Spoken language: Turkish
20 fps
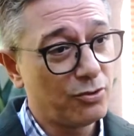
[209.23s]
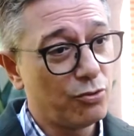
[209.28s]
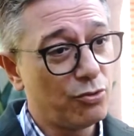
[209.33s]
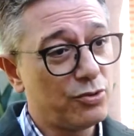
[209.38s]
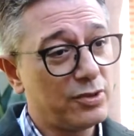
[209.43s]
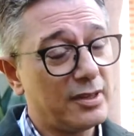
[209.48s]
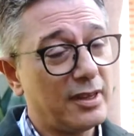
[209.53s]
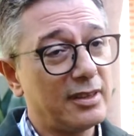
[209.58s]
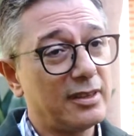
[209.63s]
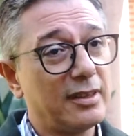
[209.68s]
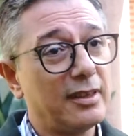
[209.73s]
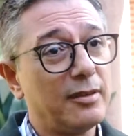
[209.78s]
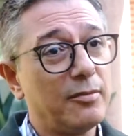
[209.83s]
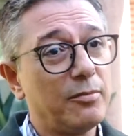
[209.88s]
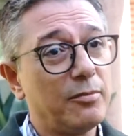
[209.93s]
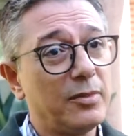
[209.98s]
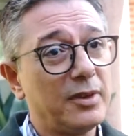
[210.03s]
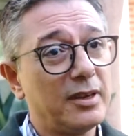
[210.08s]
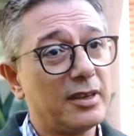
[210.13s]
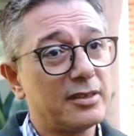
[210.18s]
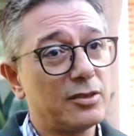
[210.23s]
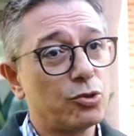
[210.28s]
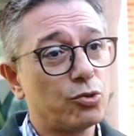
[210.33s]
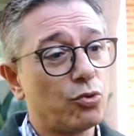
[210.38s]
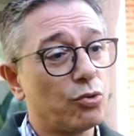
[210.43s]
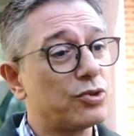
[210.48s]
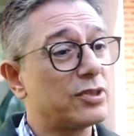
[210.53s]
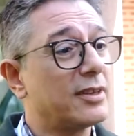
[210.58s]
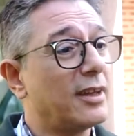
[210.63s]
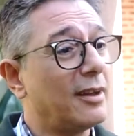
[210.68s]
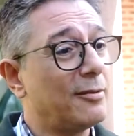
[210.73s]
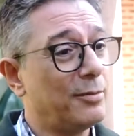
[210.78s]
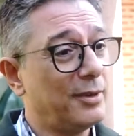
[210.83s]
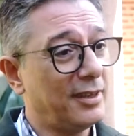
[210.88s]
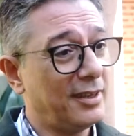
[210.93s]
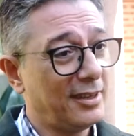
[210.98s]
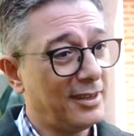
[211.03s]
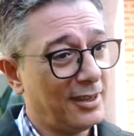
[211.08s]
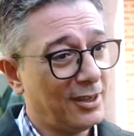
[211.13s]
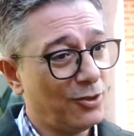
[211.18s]
O yüzden de biraz da sosyal
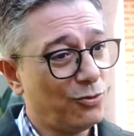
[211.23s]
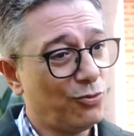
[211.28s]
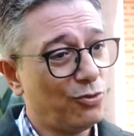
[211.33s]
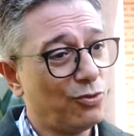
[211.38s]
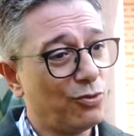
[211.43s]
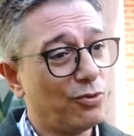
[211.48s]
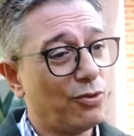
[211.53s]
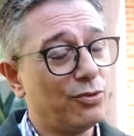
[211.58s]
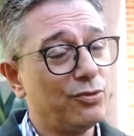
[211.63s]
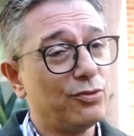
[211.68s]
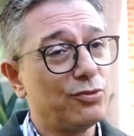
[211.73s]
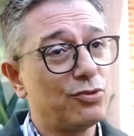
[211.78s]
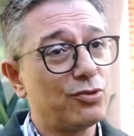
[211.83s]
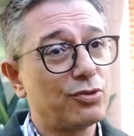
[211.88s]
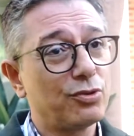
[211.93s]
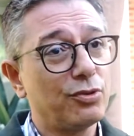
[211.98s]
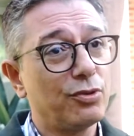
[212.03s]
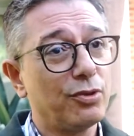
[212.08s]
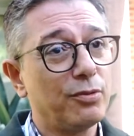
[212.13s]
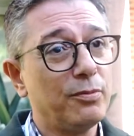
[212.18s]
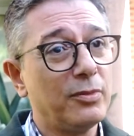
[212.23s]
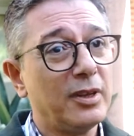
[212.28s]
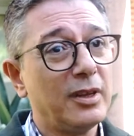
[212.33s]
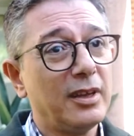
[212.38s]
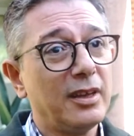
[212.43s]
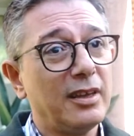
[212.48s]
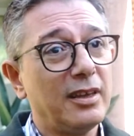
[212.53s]
bir ürün olduğunu düşünüyorum.